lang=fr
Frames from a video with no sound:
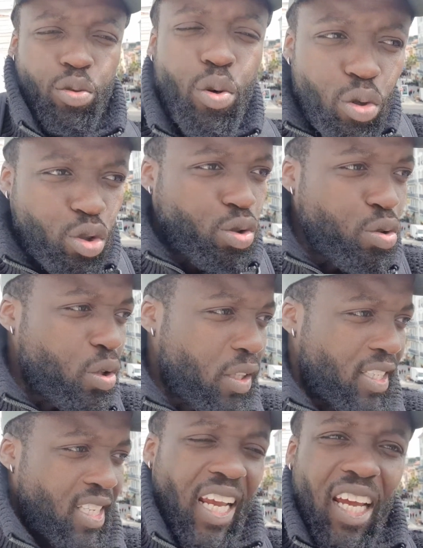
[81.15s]
Ton shoot,
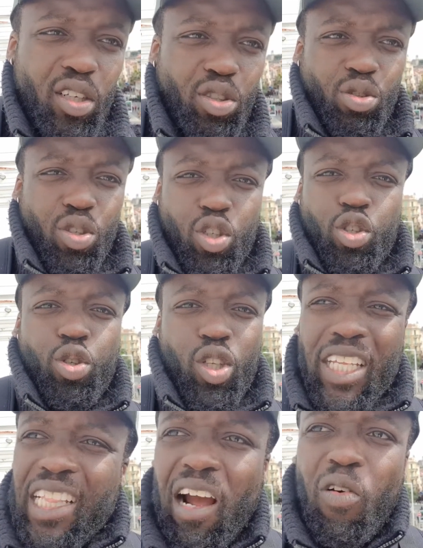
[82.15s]
c'est quelque chose
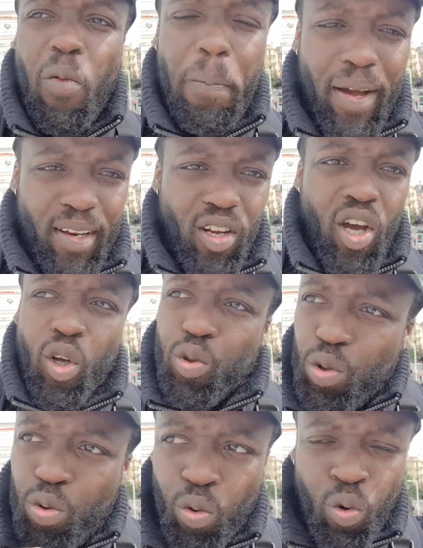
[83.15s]
qui t'accompagne
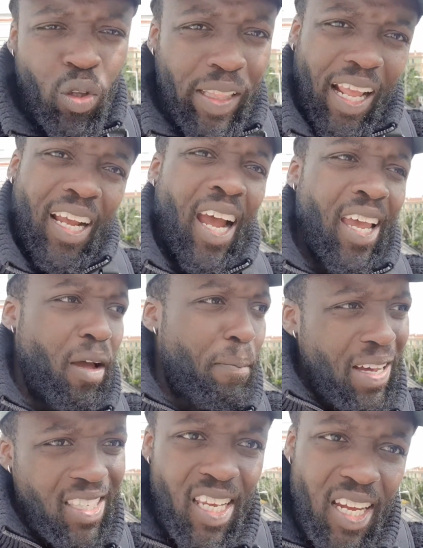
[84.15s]
tout au long de ta carrière
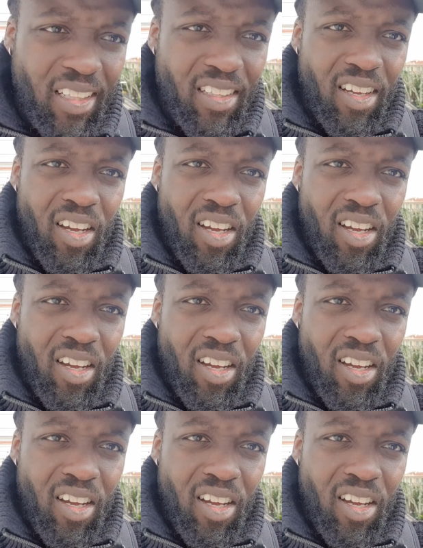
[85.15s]
basket.